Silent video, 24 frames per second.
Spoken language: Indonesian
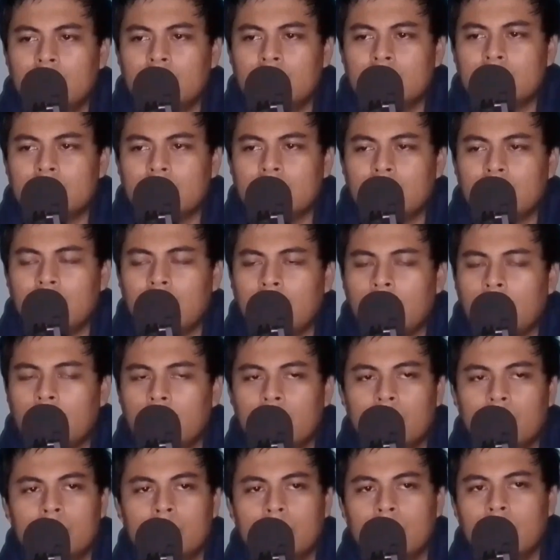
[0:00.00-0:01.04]
so ya yeah,
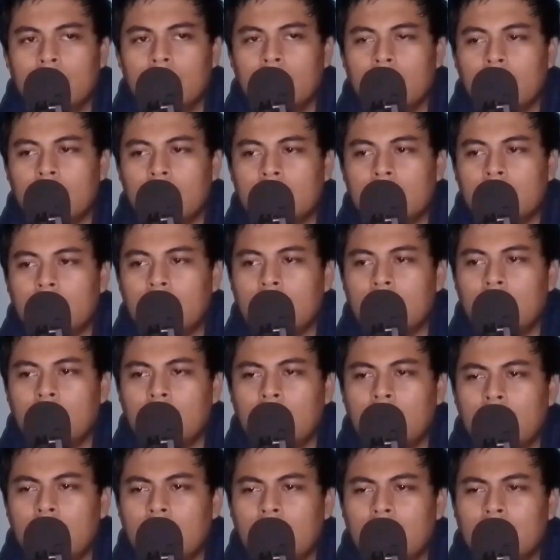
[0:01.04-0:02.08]
waifu gue
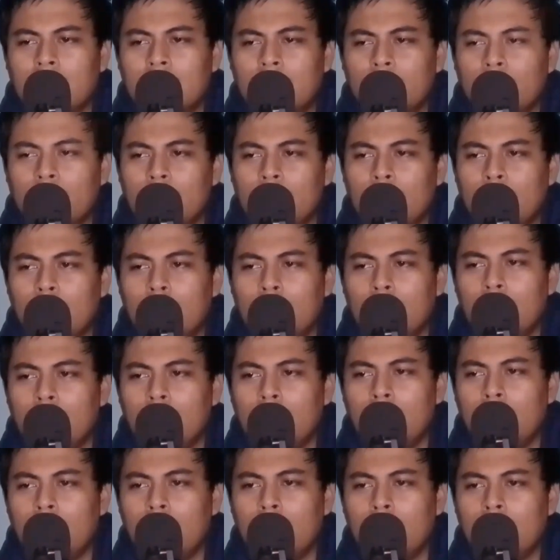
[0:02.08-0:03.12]
adalah
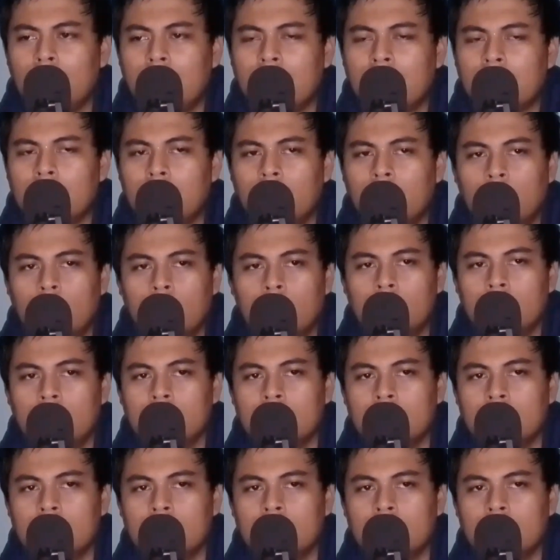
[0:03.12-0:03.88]
Kuro Neko